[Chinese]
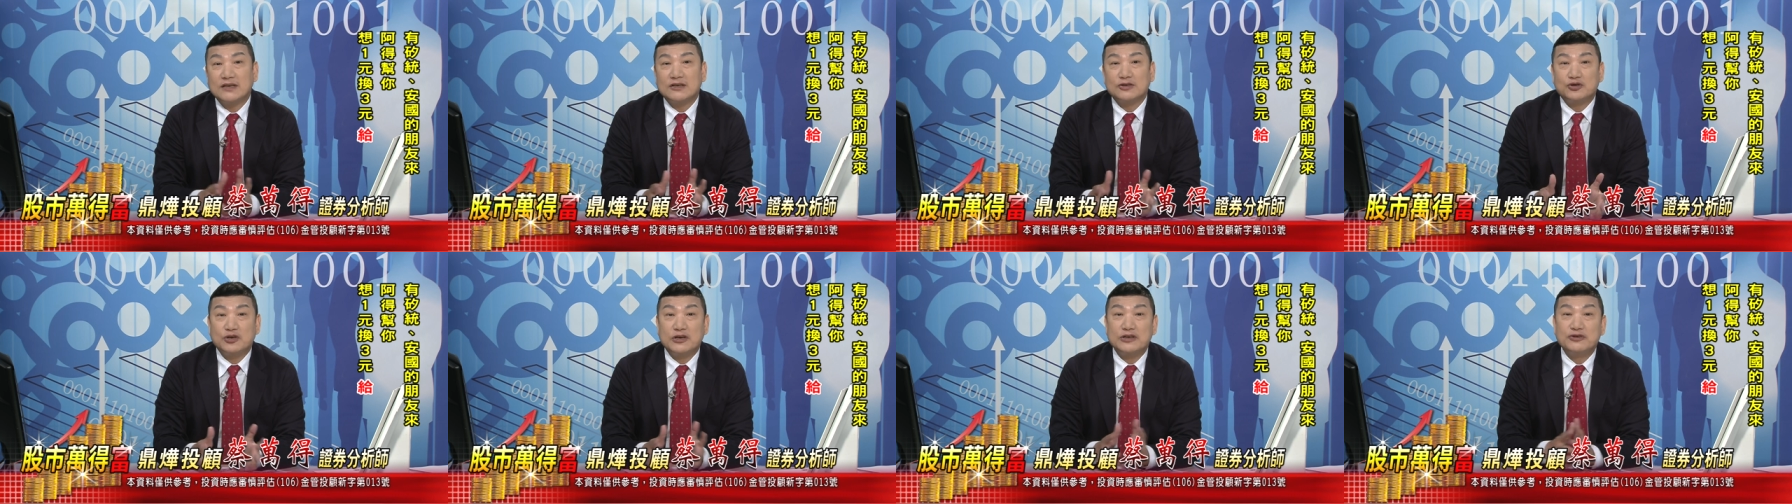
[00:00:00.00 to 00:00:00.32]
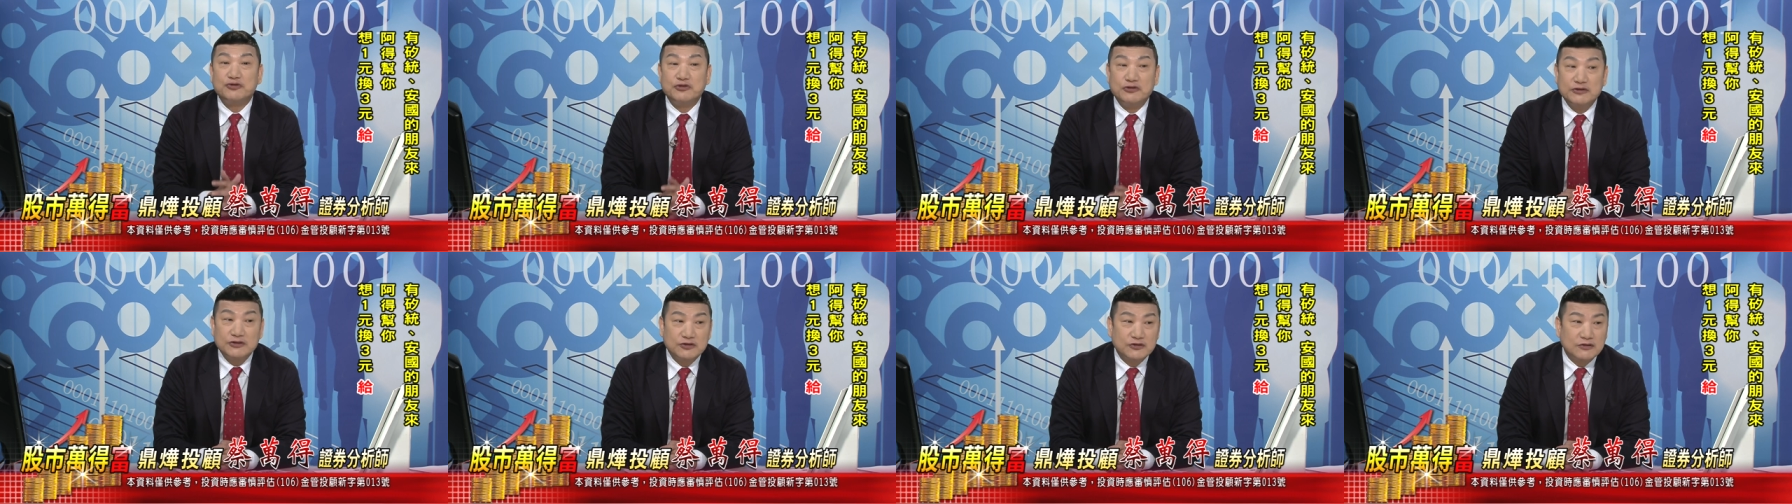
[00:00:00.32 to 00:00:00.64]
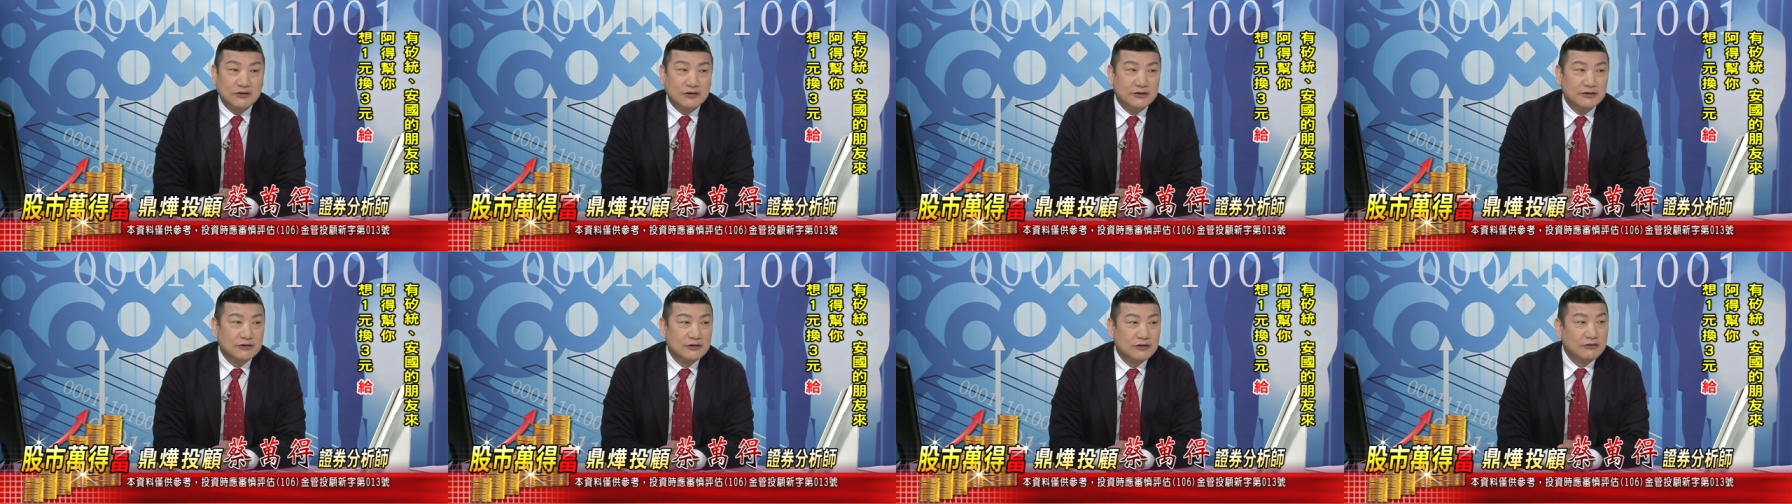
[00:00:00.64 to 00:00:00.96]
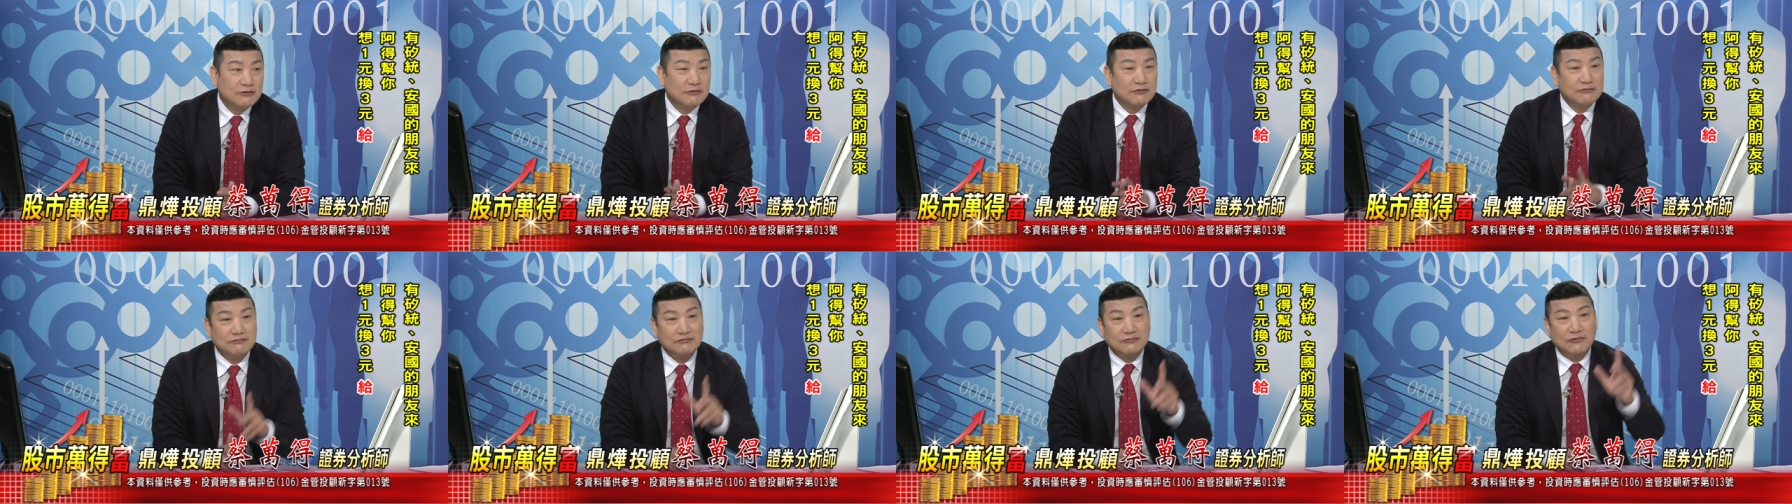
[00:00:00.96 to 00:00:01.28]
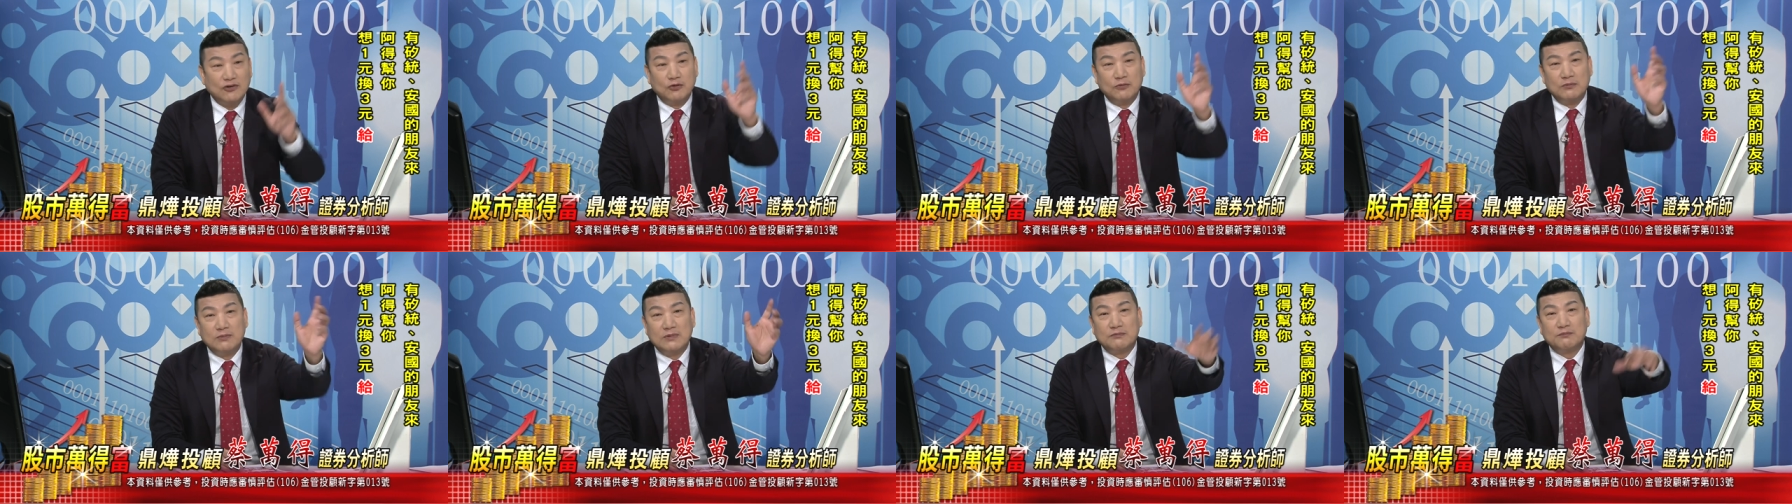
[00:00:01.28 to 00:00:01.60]
像选举是说，我
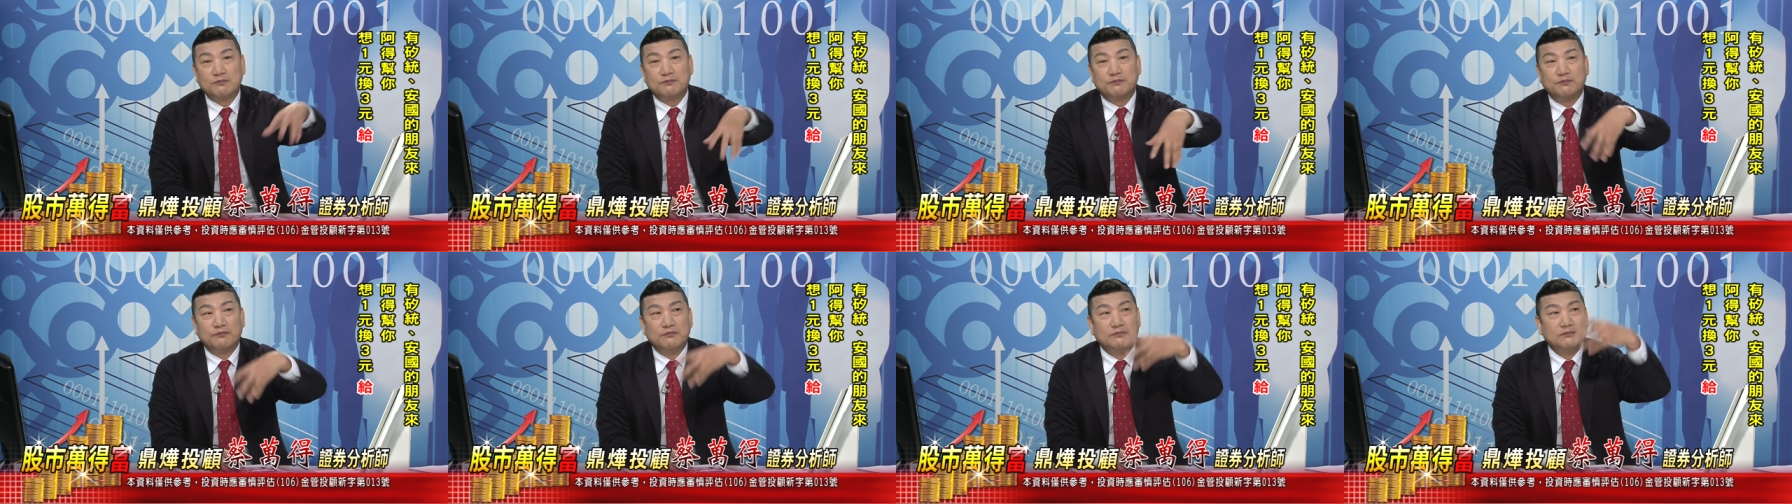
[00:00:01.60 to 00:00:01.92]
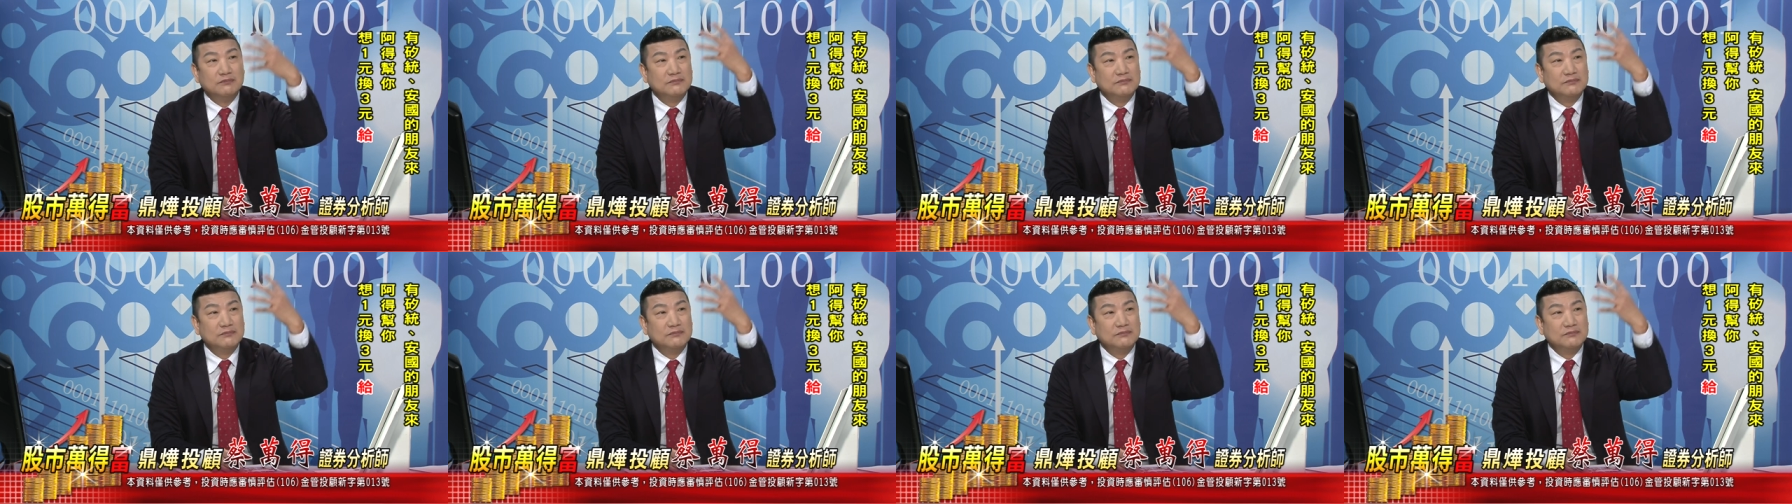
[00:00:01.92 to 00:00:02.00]
我们。